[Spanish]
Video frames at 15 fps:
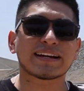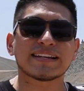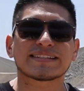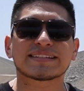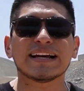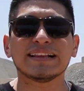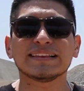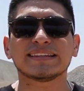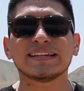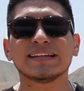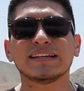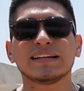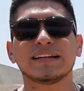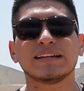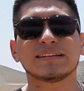
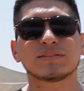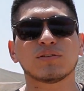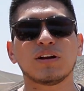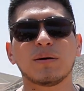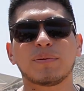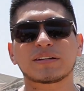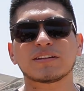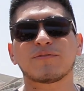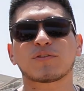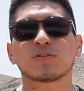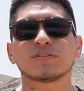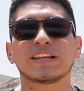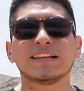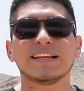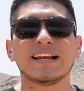resalte eh, toda la parte
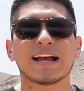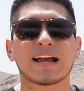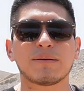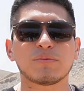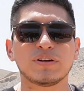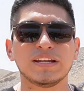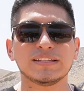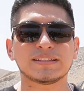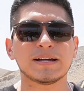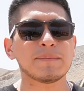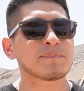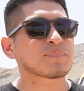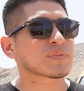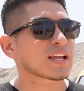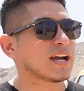frontal de la camioneta
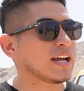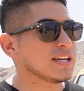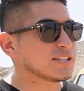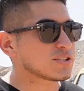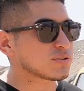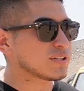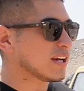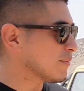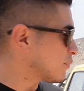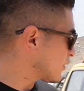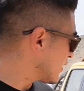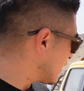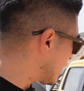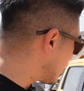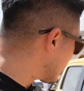Adicional por
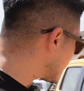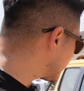el lado